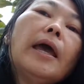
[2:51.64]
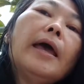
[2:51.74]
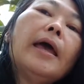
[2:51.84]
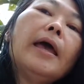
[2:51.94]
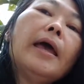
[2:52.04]

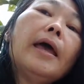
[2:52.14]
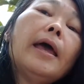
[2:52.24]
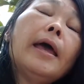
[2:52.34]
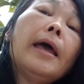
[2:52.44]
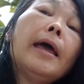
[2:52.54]

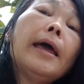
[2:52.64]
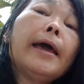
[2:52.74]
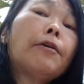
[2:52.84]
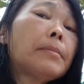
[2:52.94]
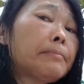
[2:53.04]
é,
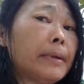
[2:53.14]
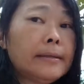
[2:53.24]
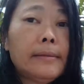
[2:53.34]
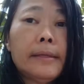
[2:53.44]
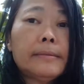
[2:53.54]
é uma
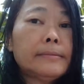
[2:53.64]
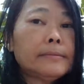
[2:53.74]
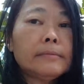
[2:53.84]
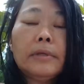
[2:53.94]
planta